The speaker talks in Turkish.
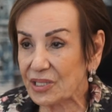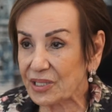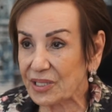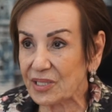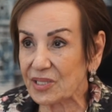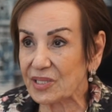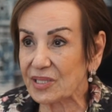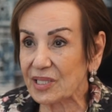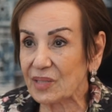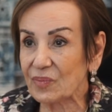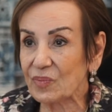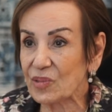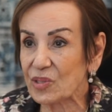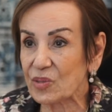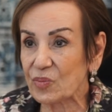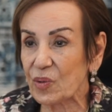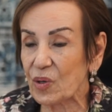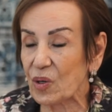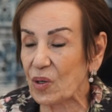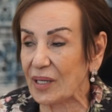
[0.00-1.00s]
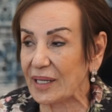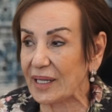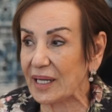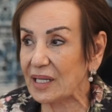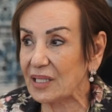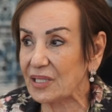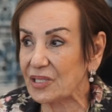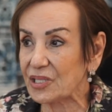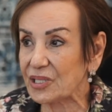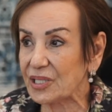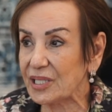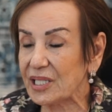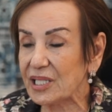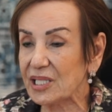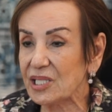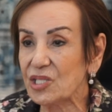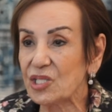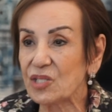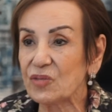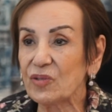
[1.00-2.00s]
tasarımımız böyle gelişti.
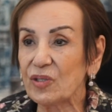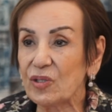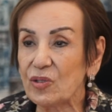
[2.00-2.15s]
İkinci ve